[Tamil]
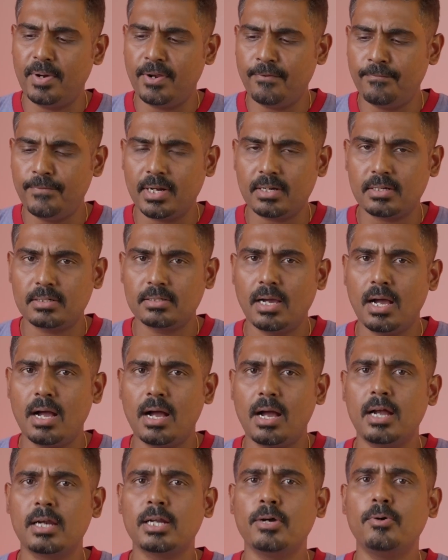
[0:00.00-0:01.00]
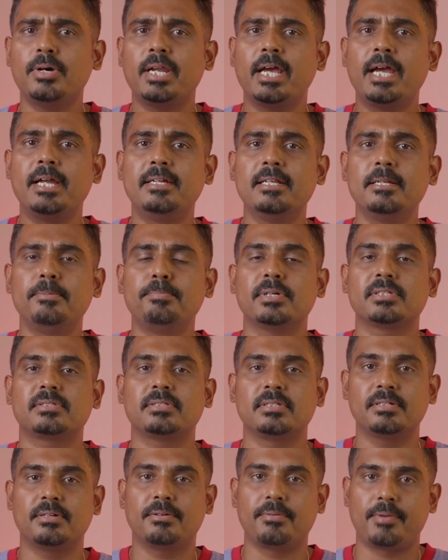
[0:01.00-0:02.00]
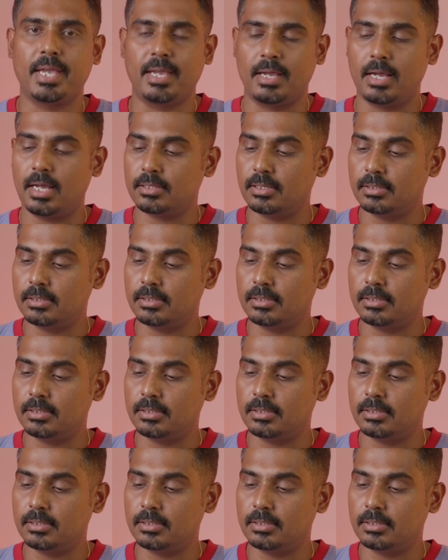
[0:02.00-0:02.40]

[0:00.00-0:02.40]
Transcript: பெர்ஃபெக்டான ஒரு எயிட்டீன் பர்சன்ட் க்ரே